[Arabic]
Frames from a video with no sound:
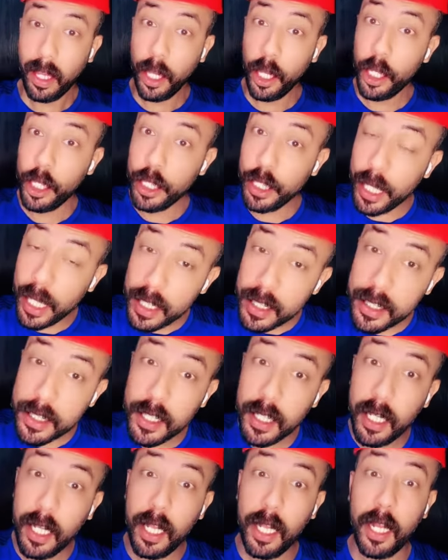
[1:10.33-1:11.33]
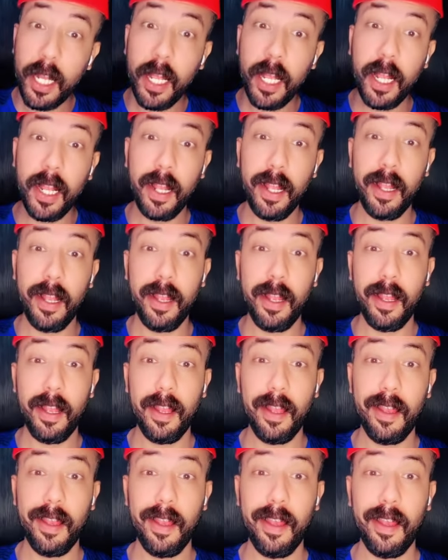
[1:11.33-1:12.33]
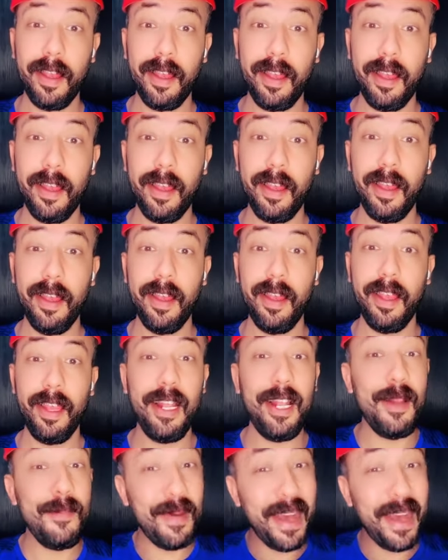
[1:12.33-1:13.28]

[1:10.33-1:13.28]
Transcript: الناس اللي, اللي